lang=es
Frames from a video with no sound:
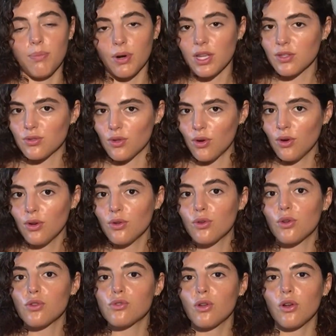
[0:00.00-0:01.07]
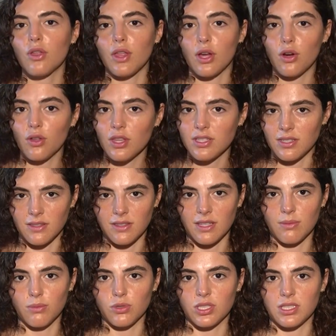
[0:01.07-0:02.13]
Y por esto no solo dejó de
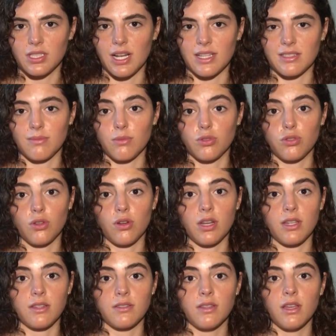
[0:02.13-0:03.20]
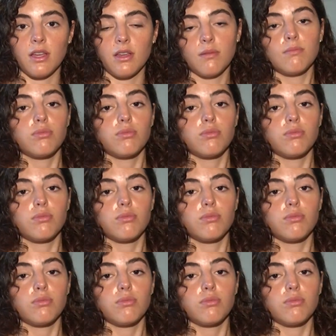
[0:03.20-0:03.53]
sentir muchas de las emociones